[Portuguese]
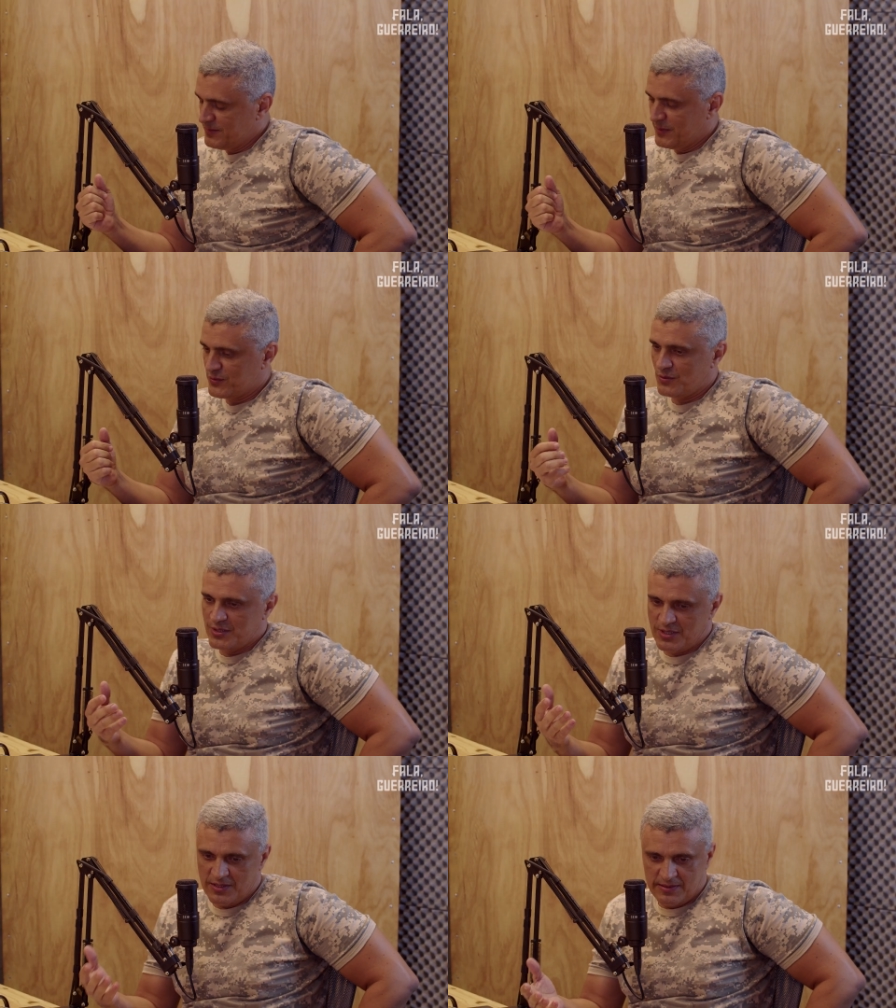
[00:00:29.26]

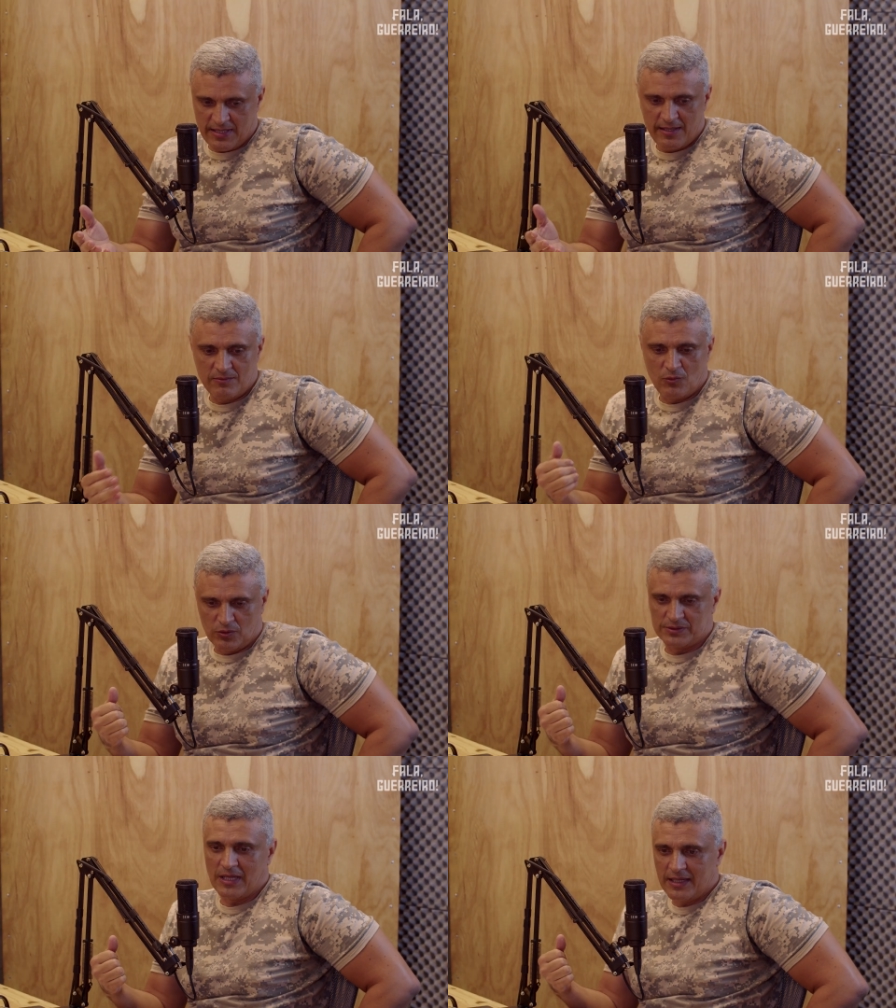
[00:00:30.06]
Pessoas que têm um
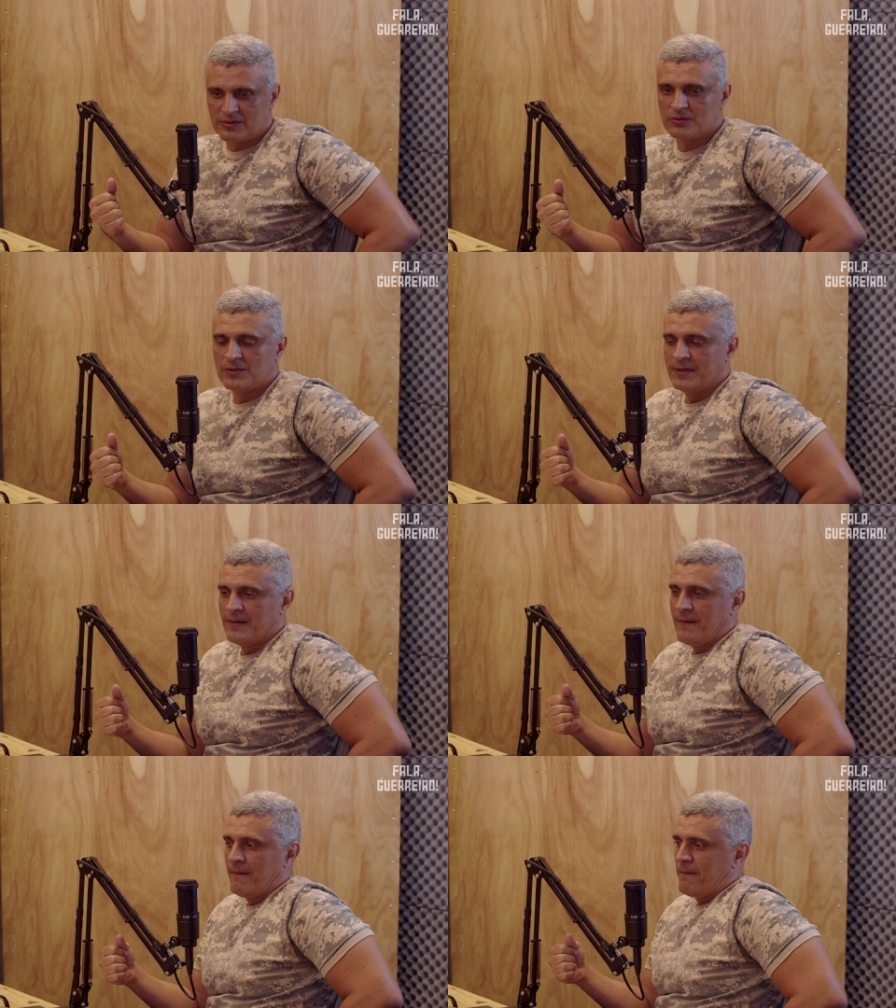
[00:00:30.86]
contato,
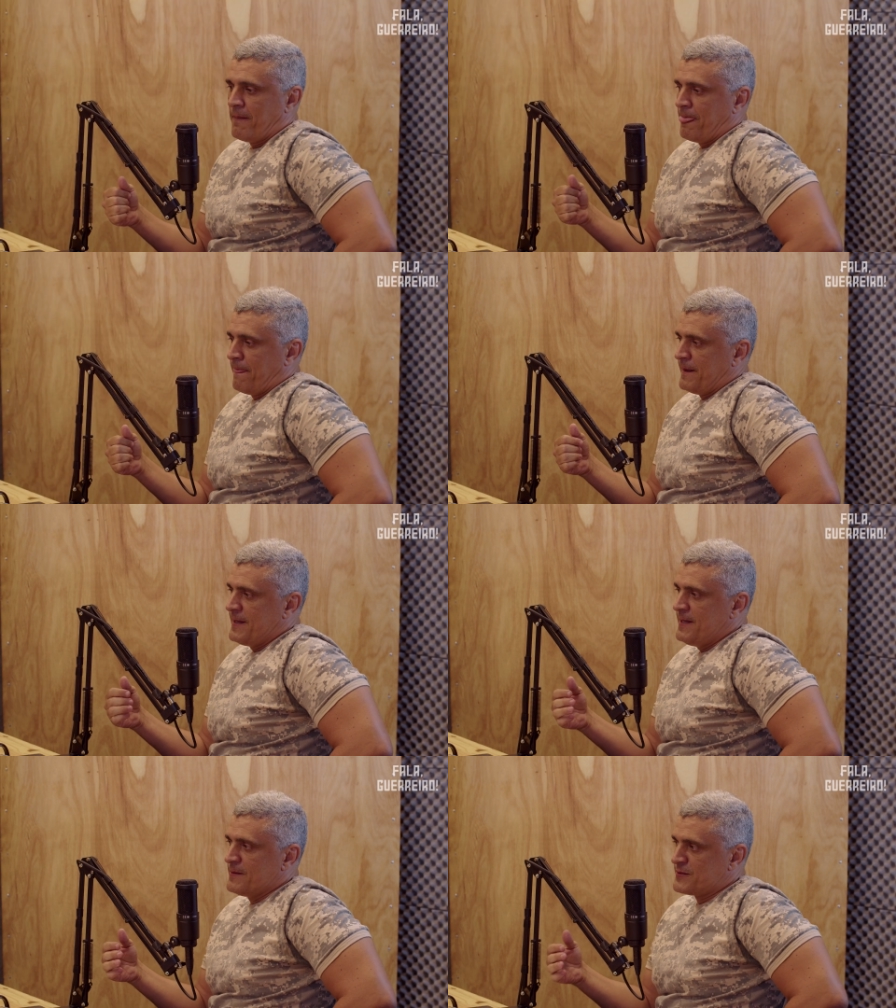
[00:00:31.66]

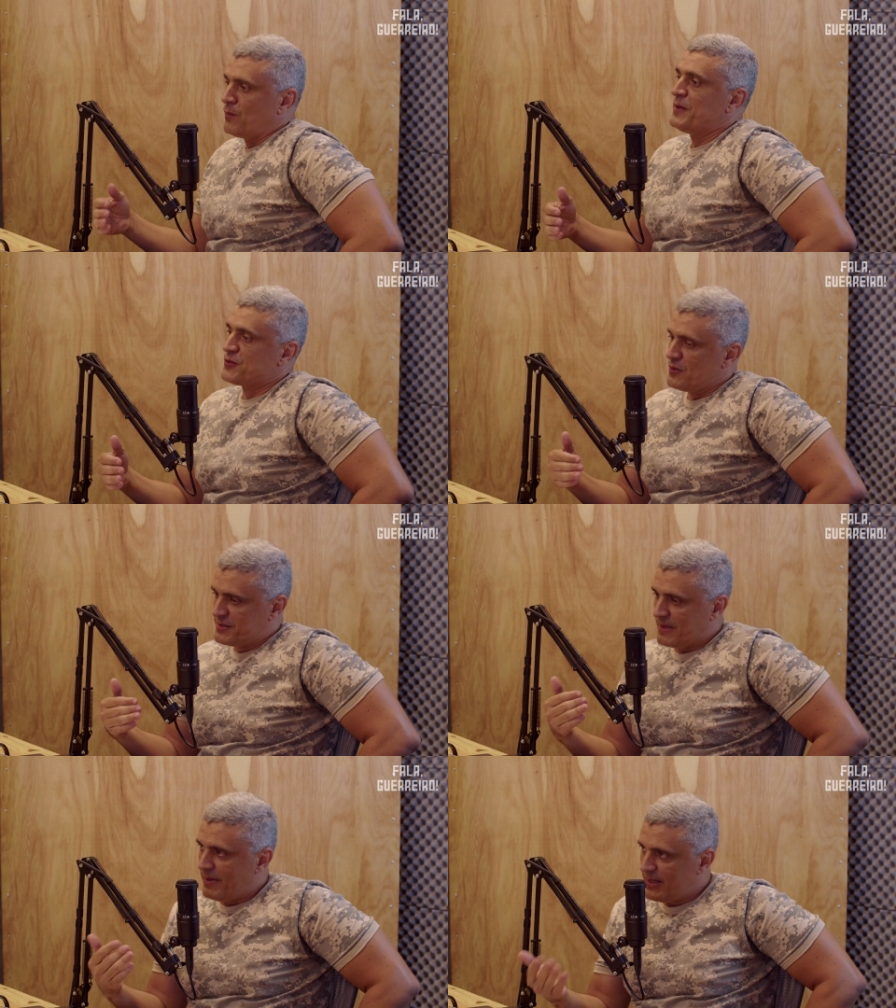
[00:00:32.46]
que são pessoas
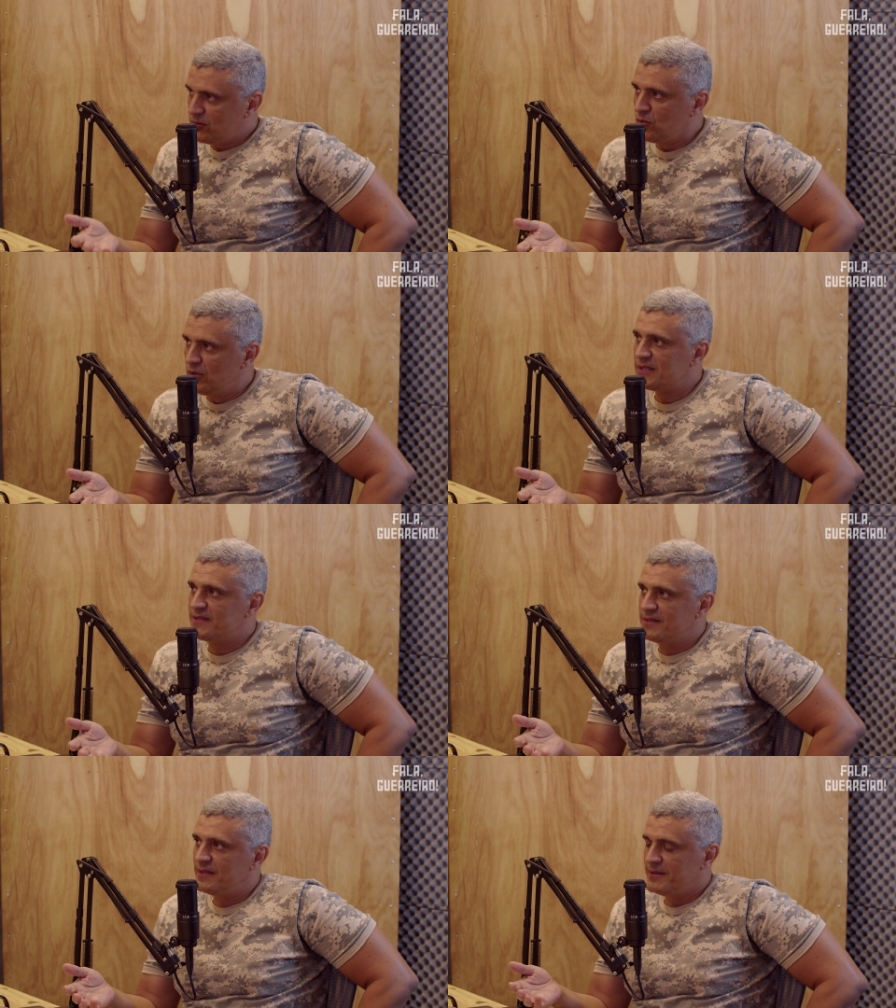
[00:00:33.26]

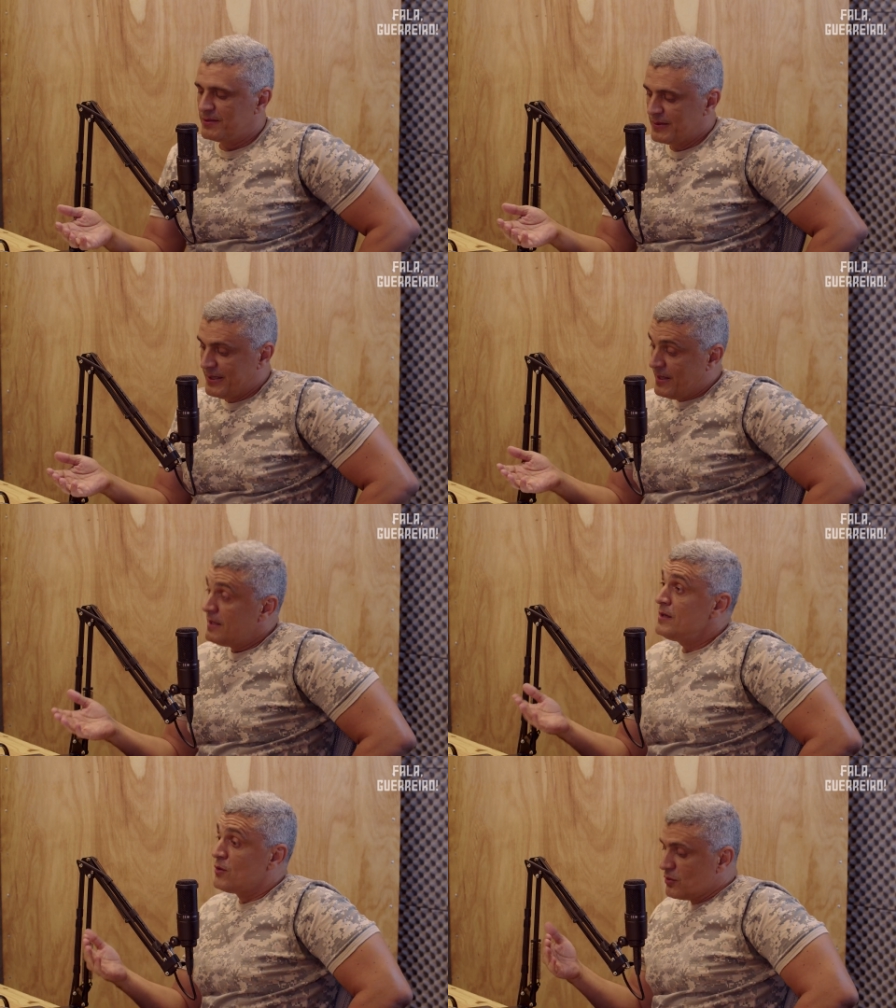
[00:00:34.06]
trabalhadoras, entendeu?
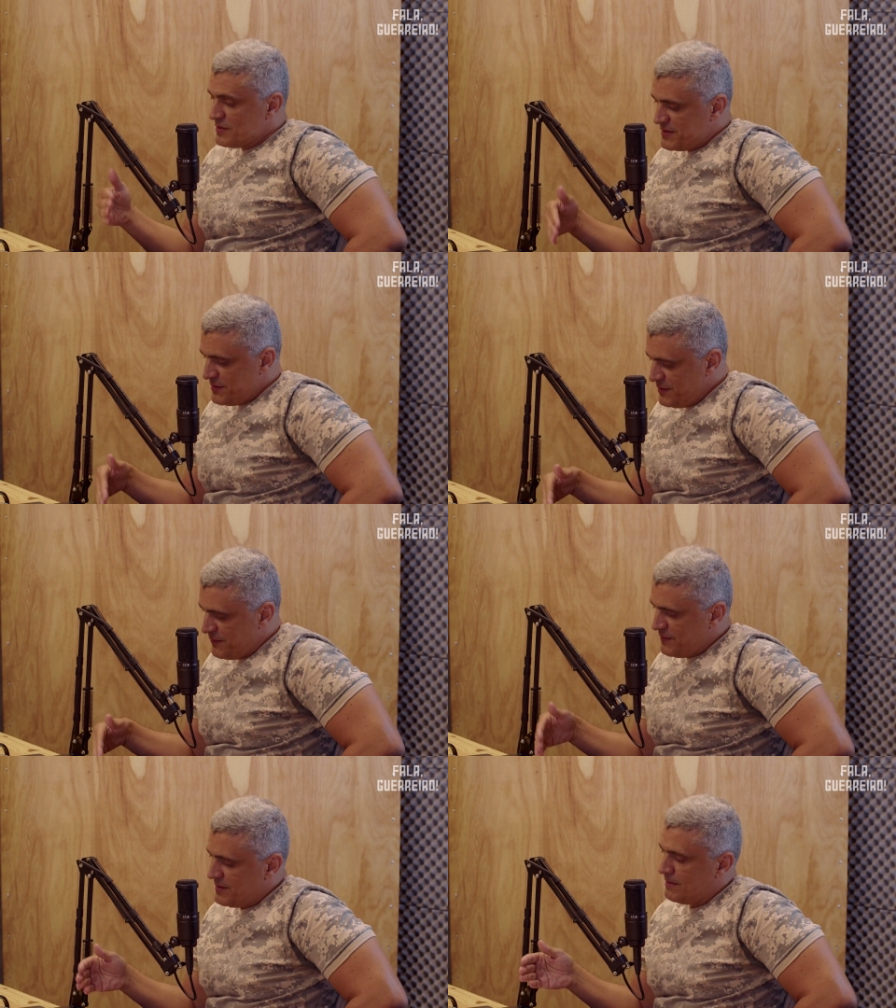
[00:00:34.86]

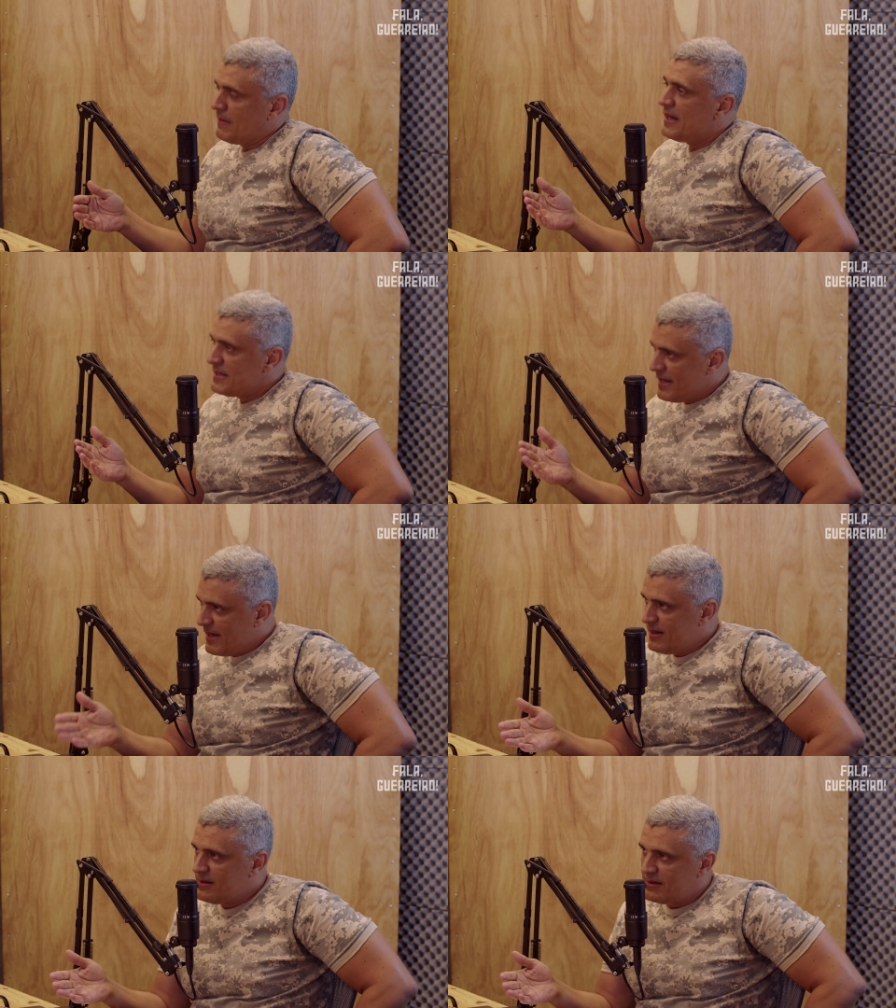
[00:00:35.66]
Inclusive,
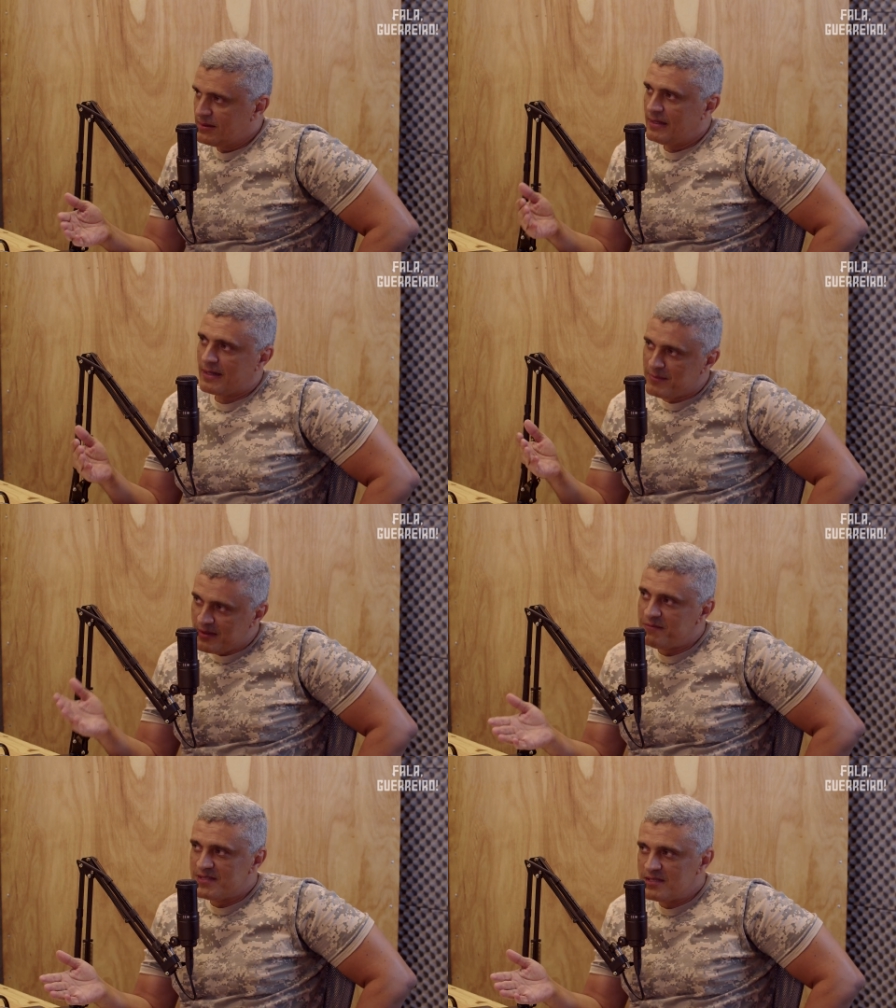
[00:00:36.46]
Marielle era
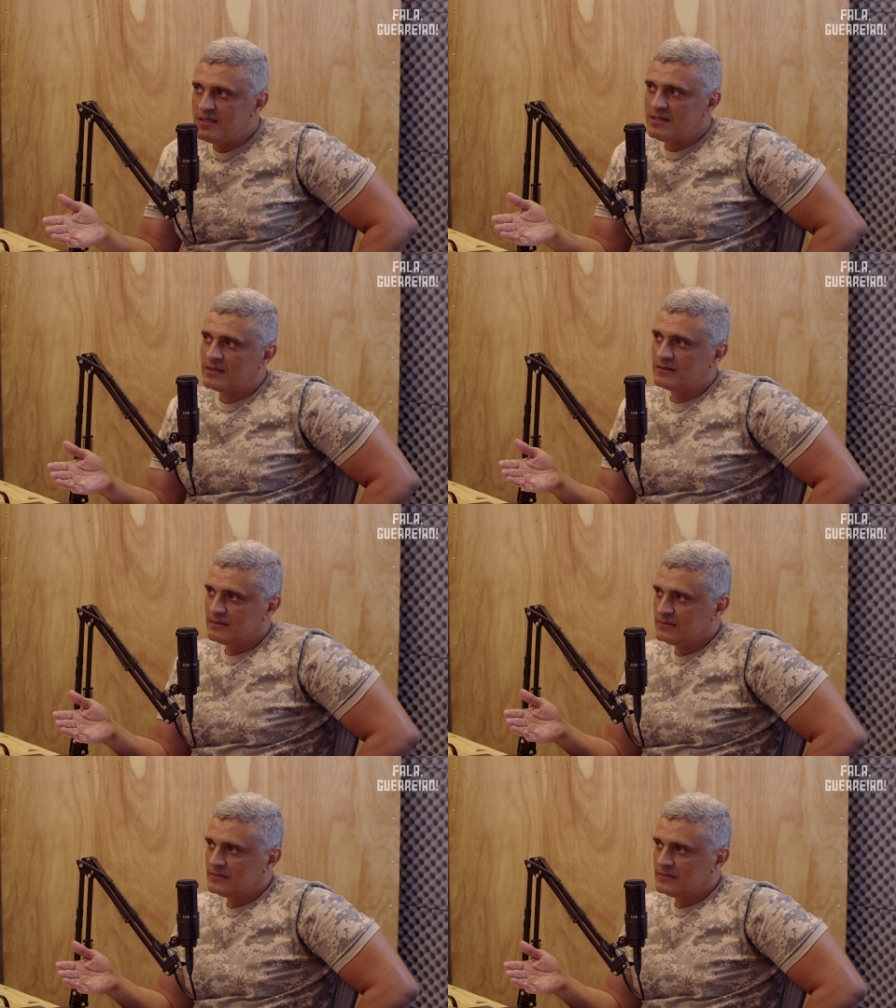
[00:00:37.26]
minha vizinha.